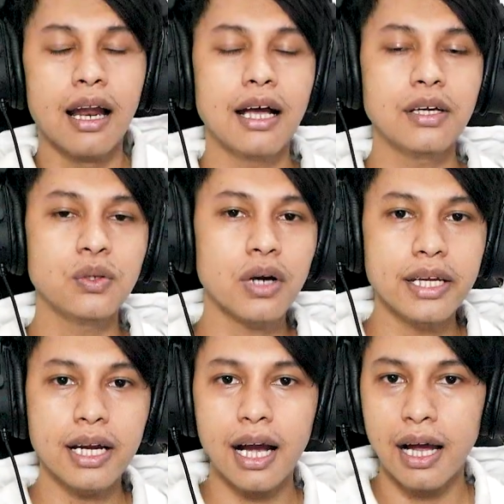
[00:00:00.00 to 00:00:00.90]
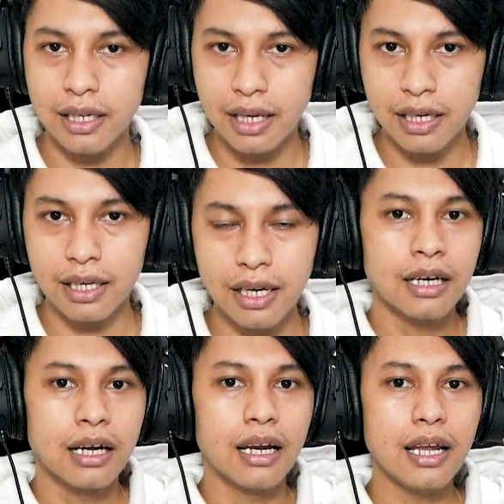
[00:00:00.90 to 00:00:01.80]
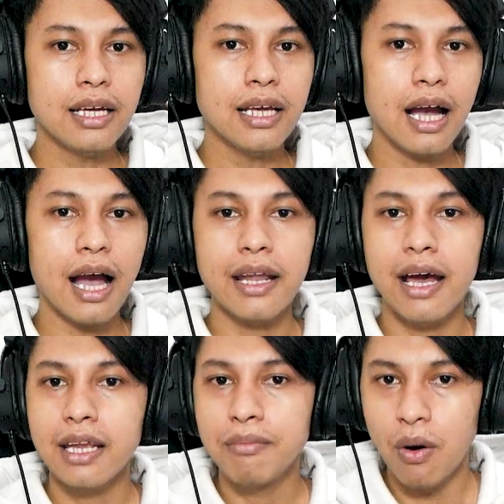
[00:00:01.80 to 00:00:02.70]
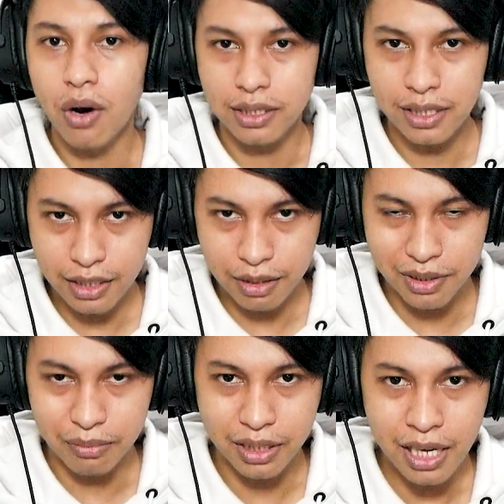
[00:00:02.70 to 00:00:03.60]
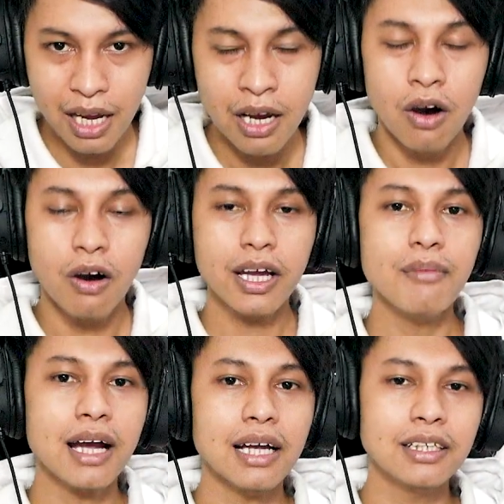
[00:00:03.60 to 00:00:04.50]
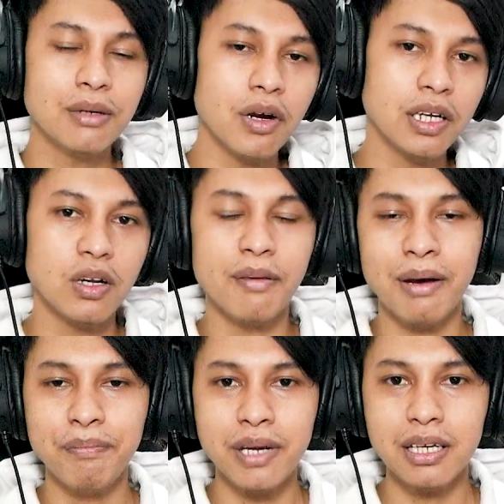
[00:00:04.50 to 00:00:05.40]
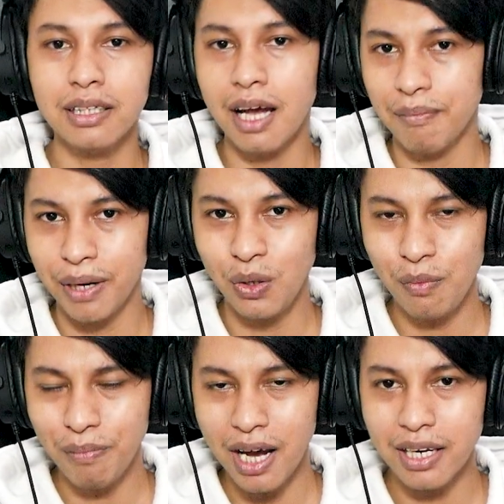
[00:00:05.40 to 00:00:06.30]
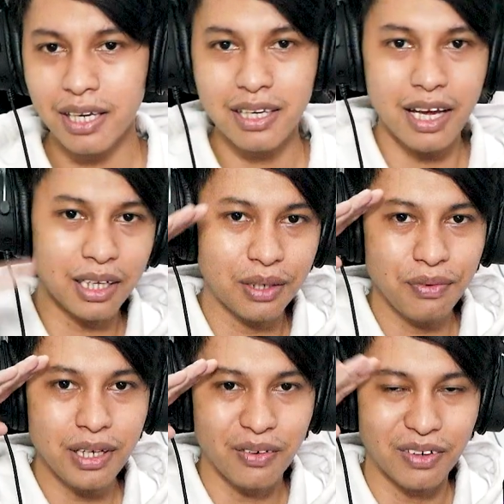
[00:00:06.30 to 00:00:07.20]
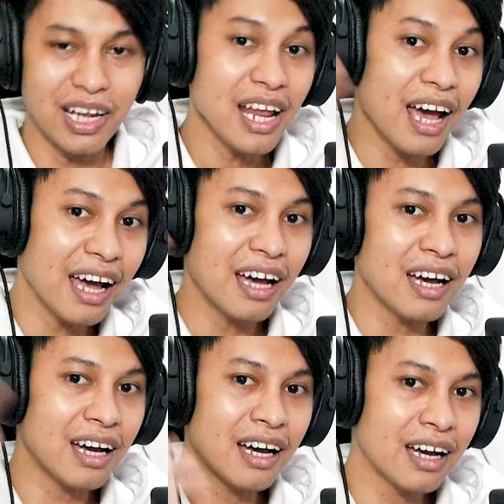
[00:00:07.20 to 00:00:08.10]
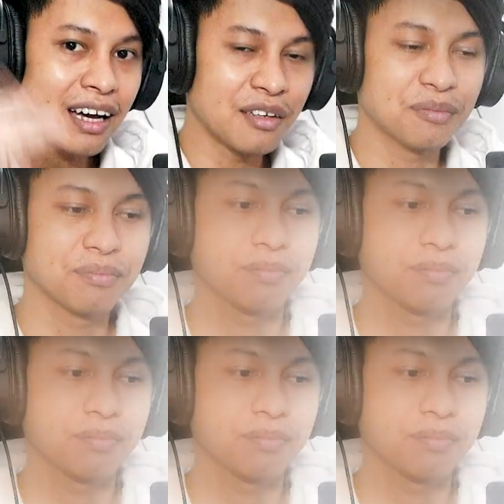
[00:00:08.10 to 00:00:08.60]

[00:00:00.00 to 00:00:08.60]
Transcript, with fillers: langsung aja kalian klik link yang ada di bawah sini teman-teman ya. Oke, makasih semuanya udah mampir. Sampai jumpa di next video. Dadah.